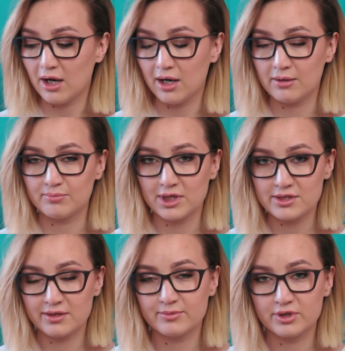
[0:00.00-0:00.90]
а
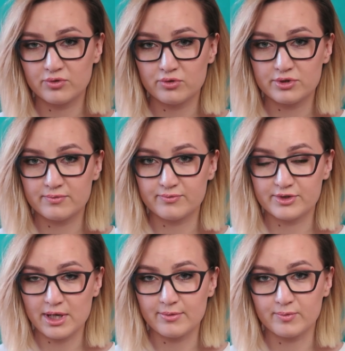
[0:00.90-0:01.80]
масло мы наносим в
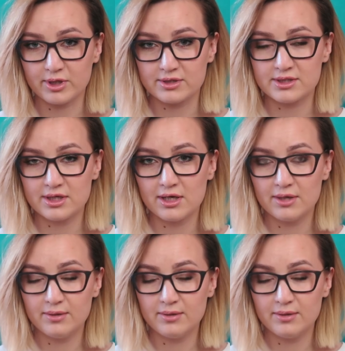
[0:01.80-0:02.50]
самом конце,